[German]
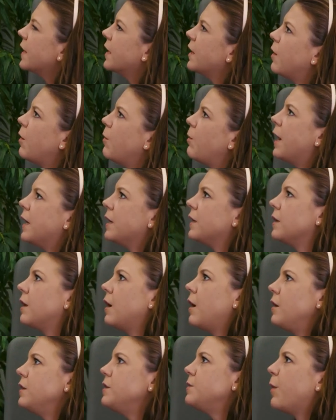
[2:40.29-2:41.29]
Aber
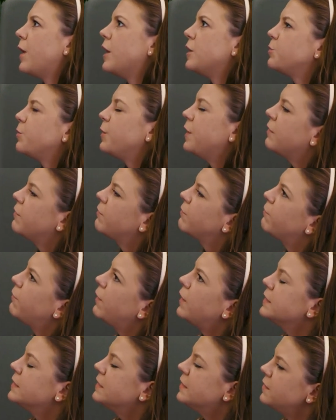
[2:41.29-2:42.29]
als Beispiel,
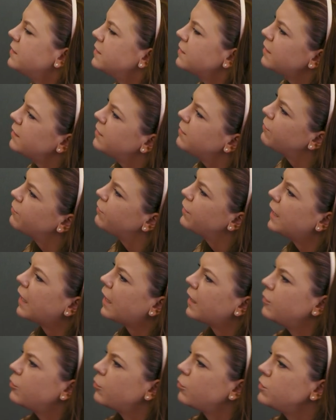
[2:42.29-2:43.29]
was ist denn, wenn
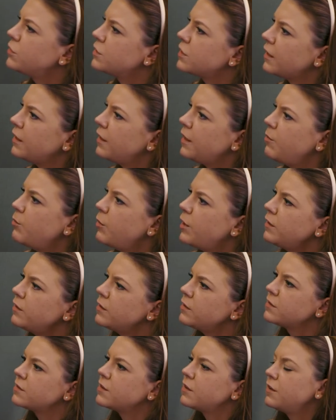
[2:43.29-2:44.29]
ein Unternehmen
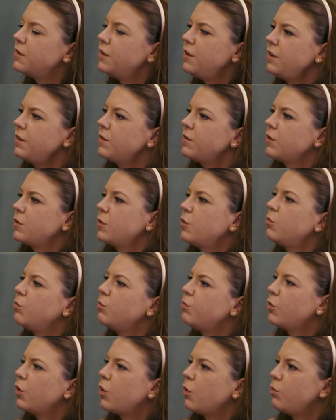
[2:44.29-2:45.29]
sich nicht
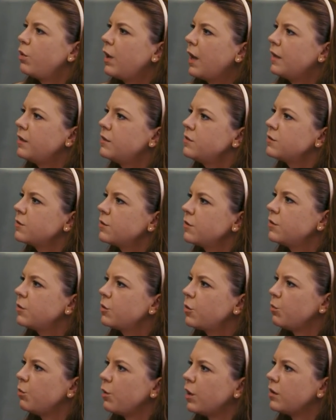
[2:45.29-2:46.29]
um Compliance
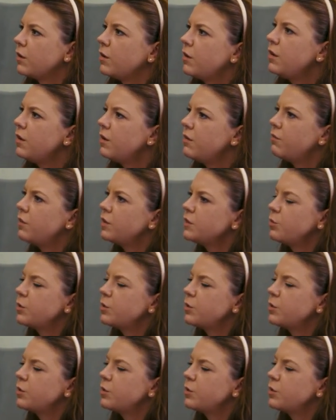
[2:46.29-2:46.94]
kümmert? Was